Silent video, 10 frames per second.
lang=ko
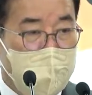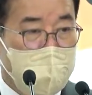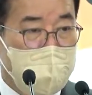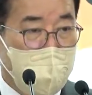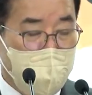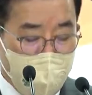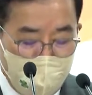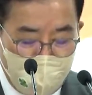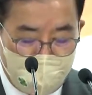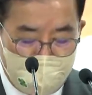자율
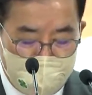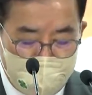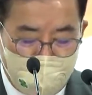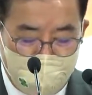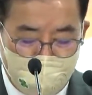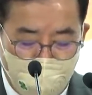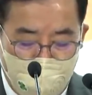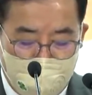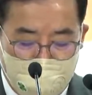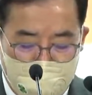규제 시스템을
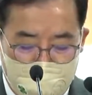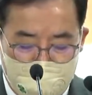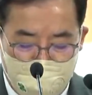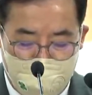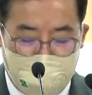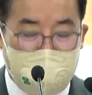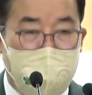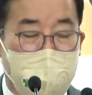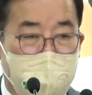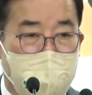도입했다는
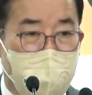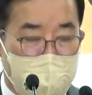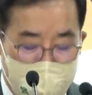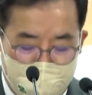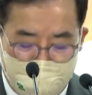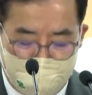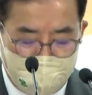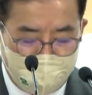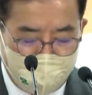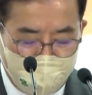측면에서 의미도 있습니다.
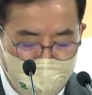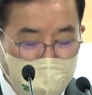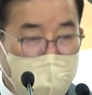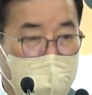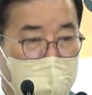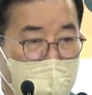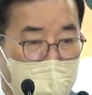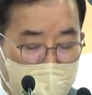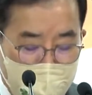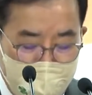
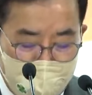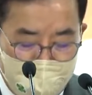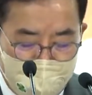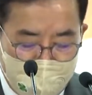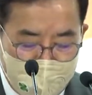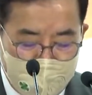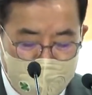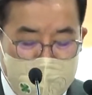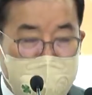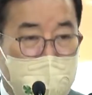그러나
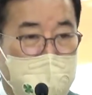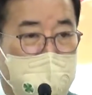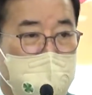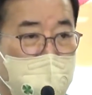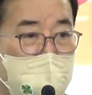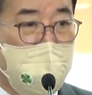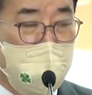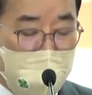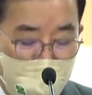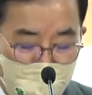사신사의
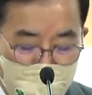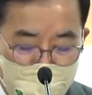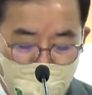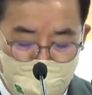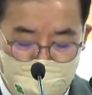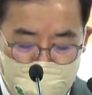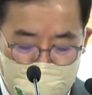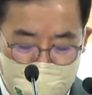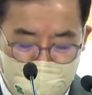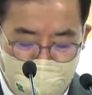언론의 목줄을
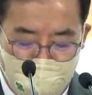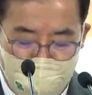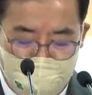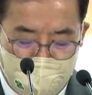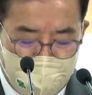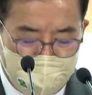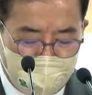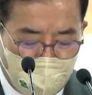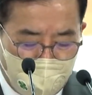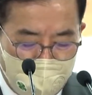쥐고
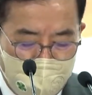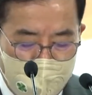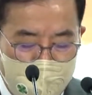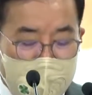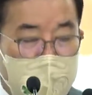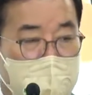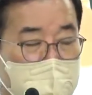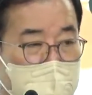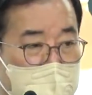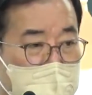있으면서도
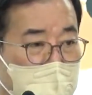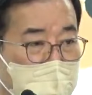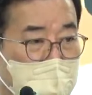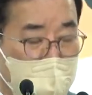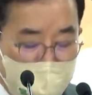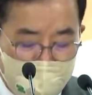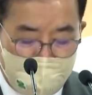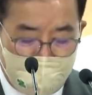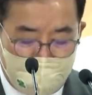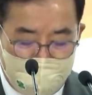지나치게
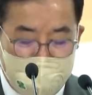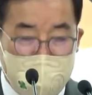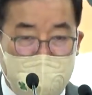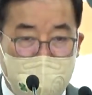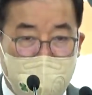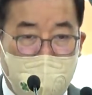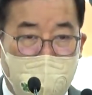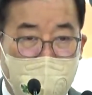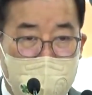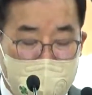폐쇄적이라는 지적을
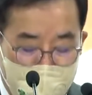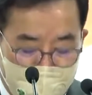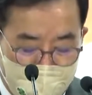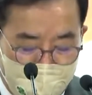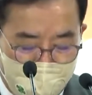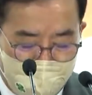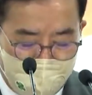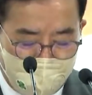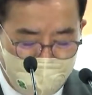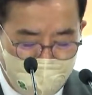받고 있습니다.
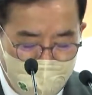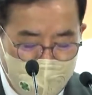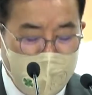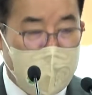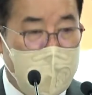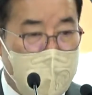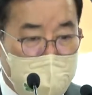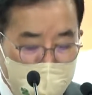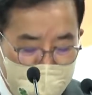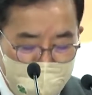
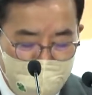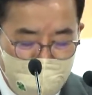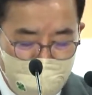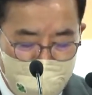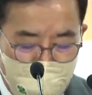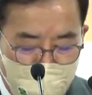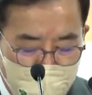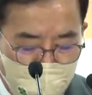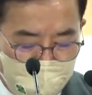현직 언론이 위원으로